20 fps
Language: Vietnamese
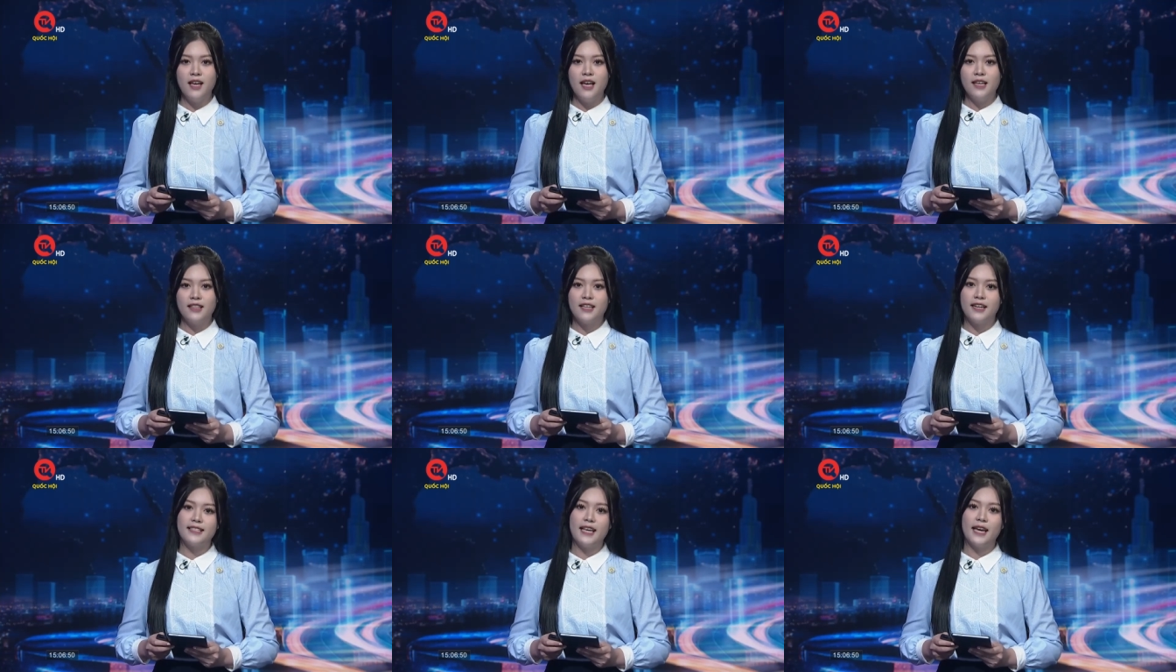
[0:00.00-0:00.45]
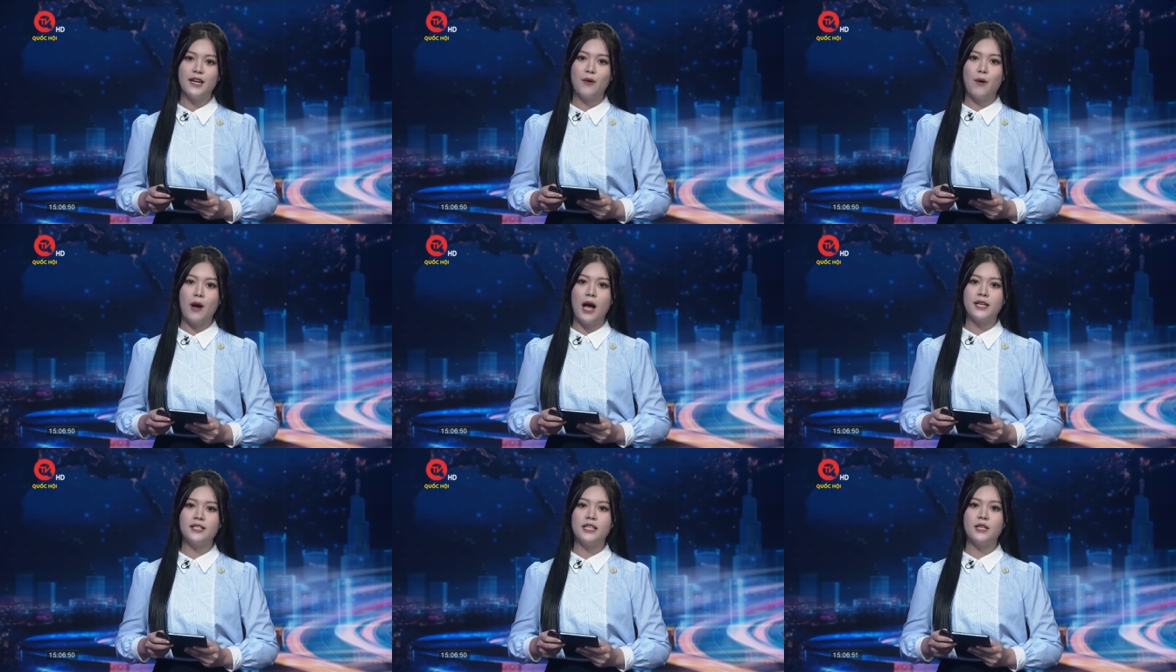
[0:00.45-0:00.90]
thời gian
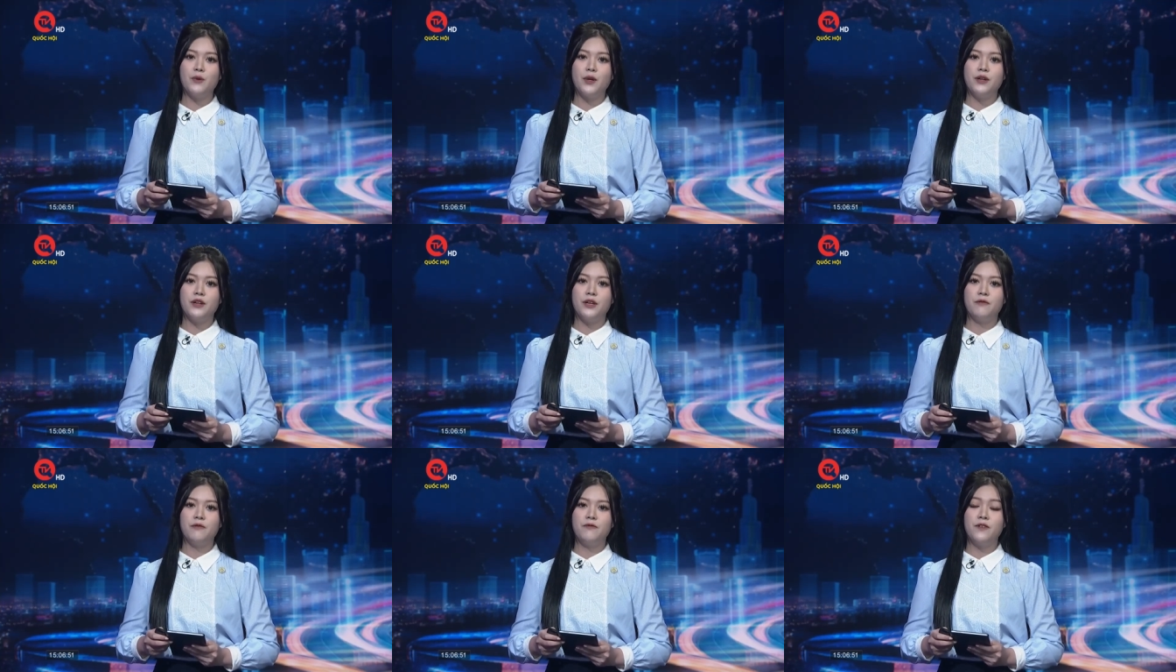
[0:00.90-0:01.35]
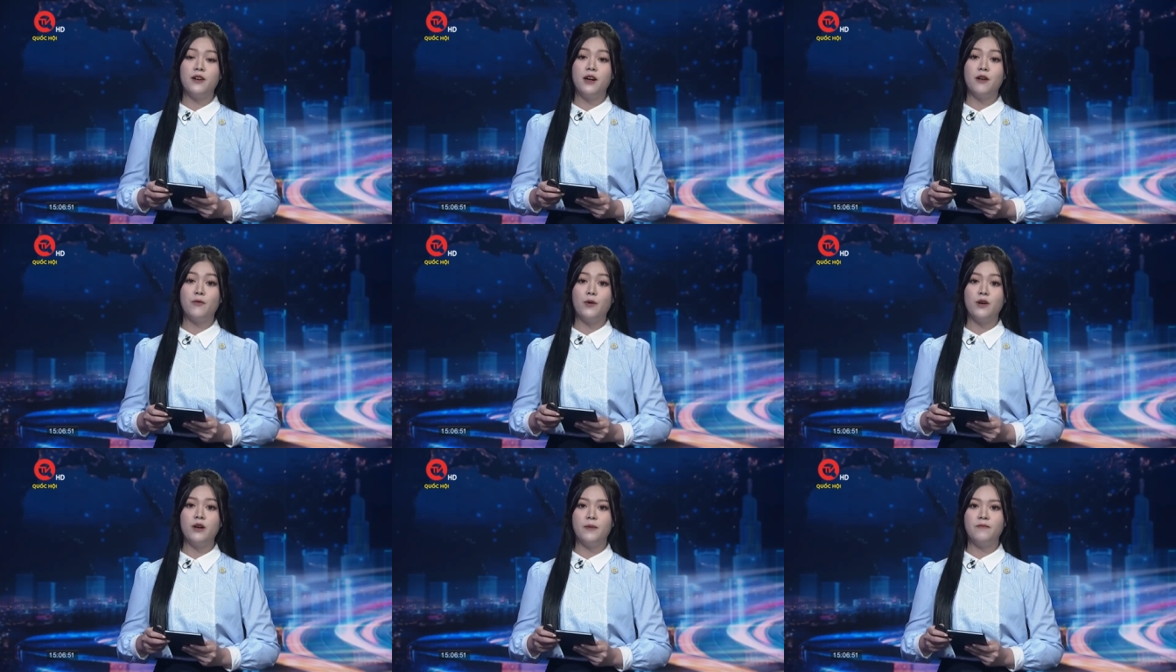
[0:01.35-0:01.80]
qua, chính quyền địa phương
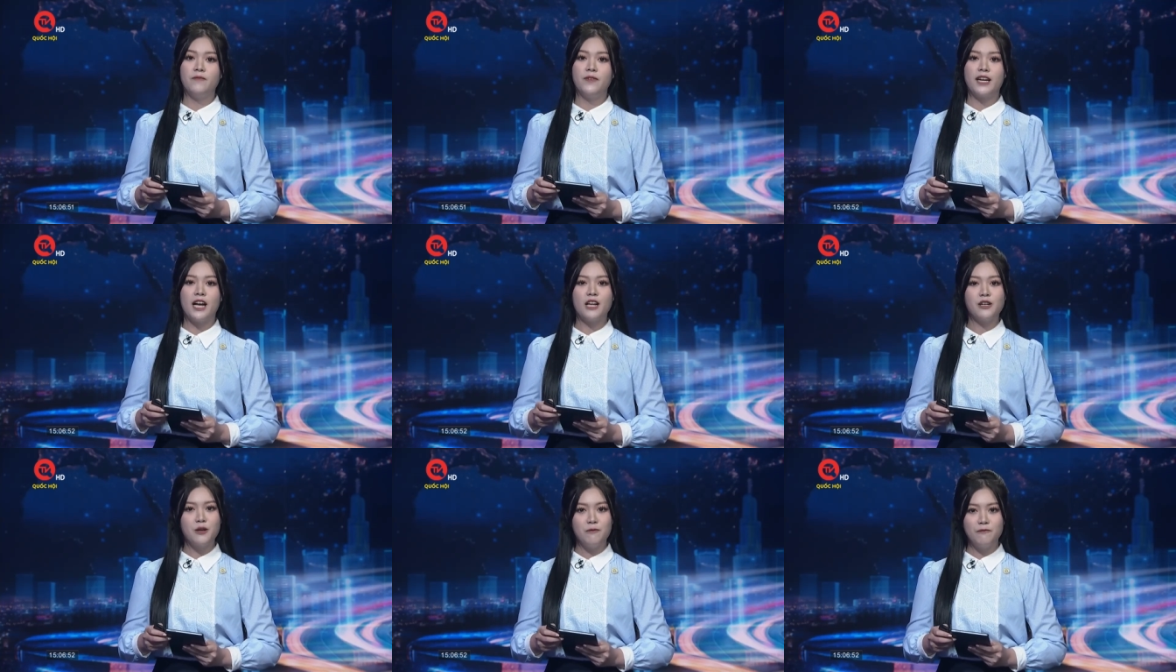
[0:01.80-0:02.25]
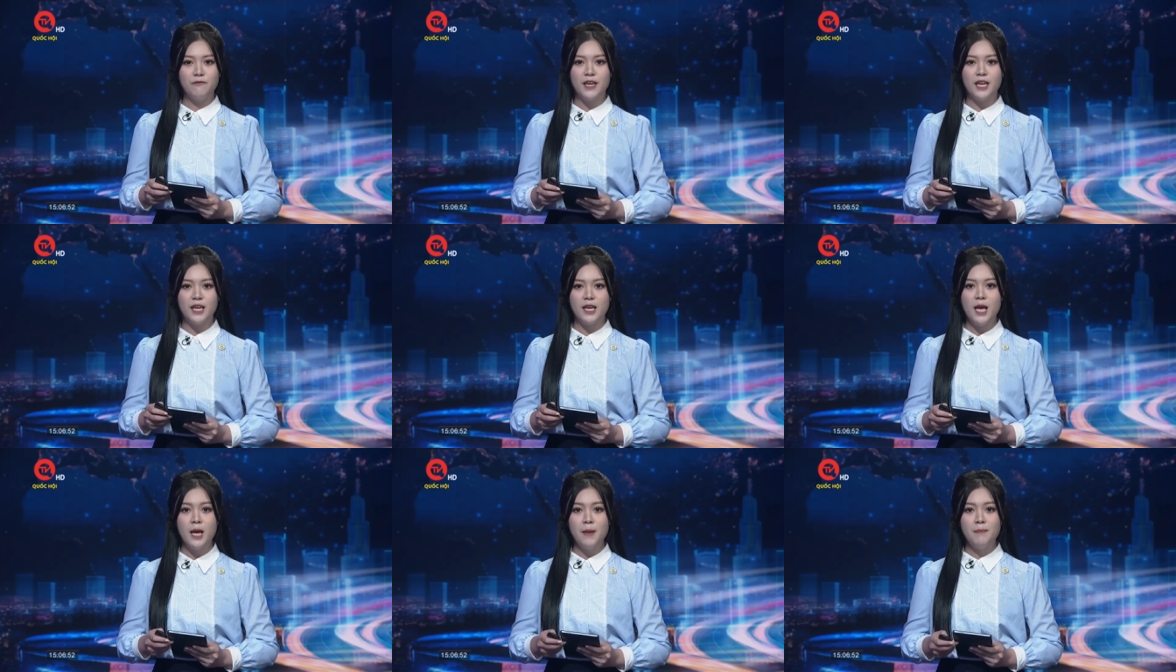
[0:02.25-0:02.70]
phối hợp với các đơn
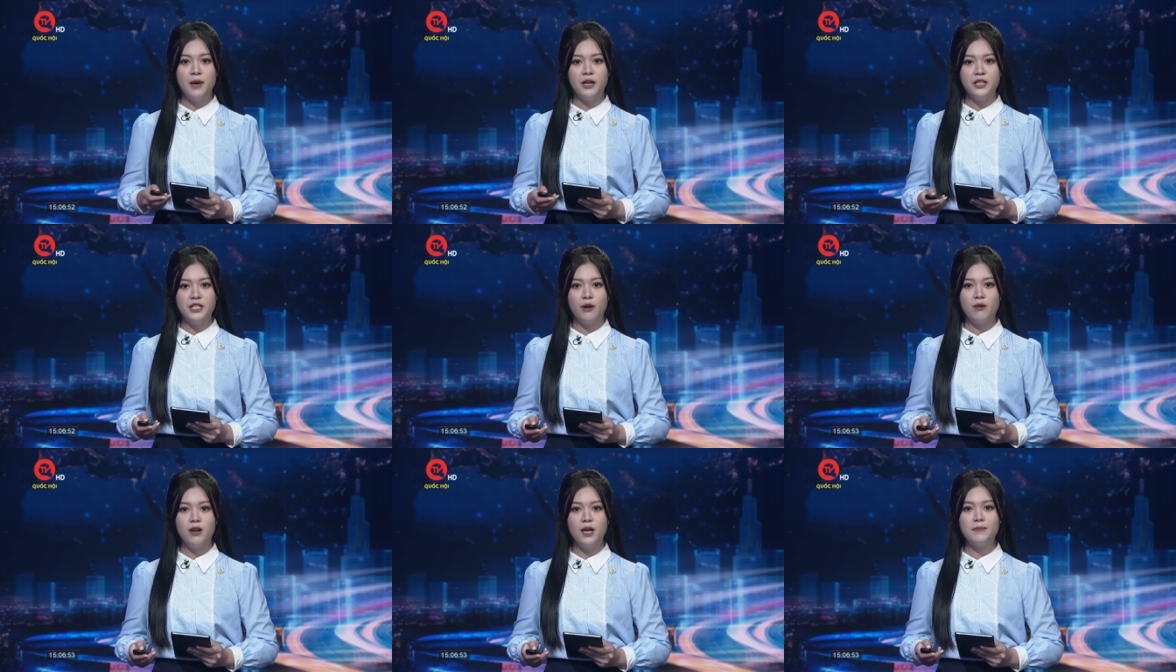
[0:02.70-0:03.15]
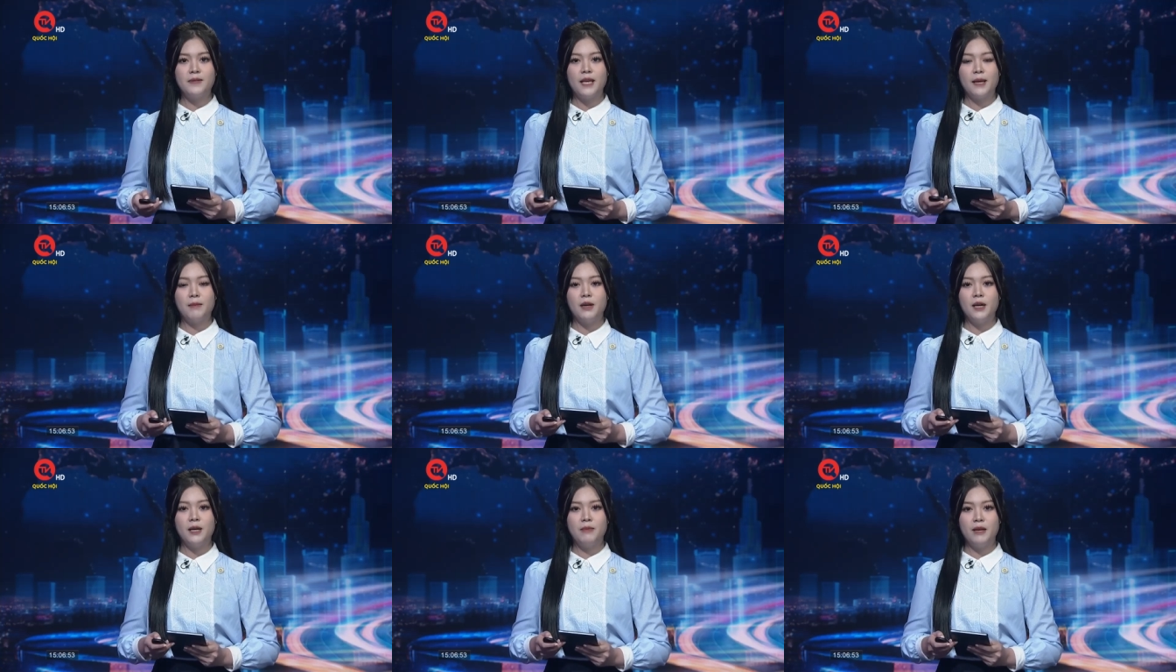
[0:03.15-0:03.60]
vị mở nhiều lớp dạy
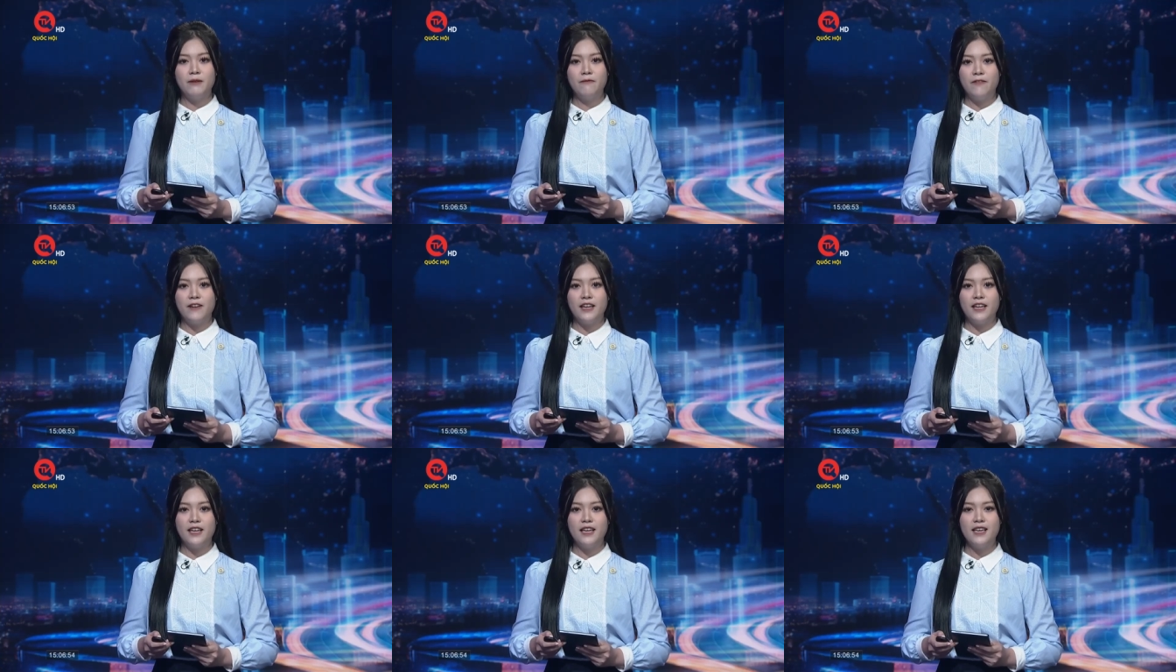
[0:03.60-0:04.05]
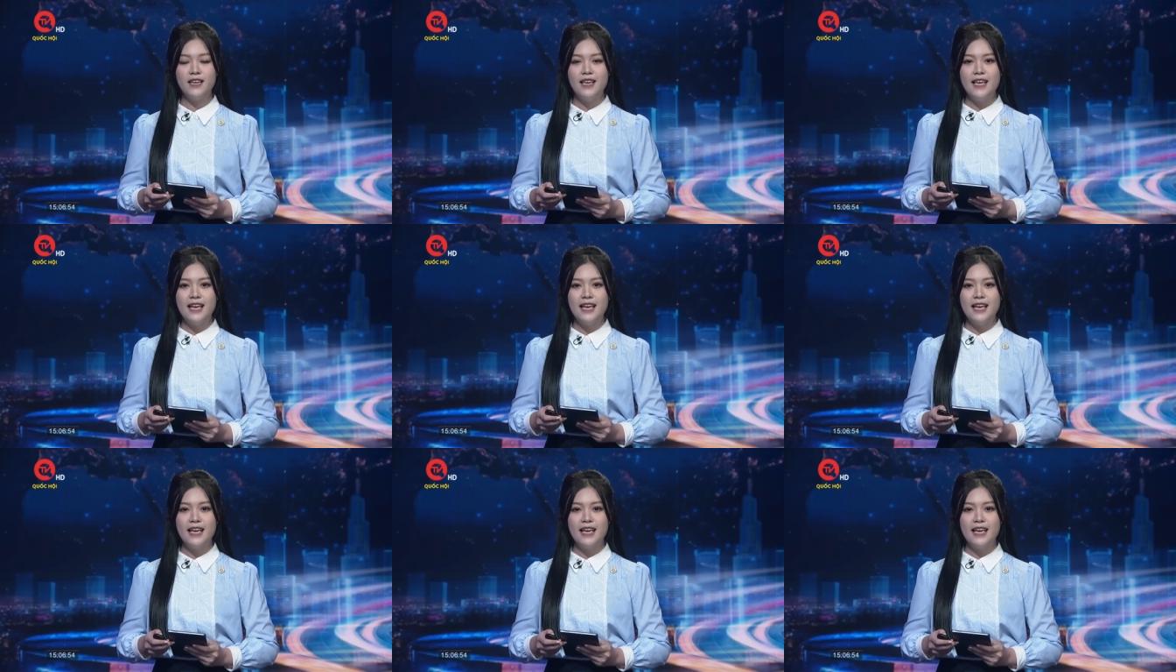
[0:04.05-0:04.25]
bơi miễn phí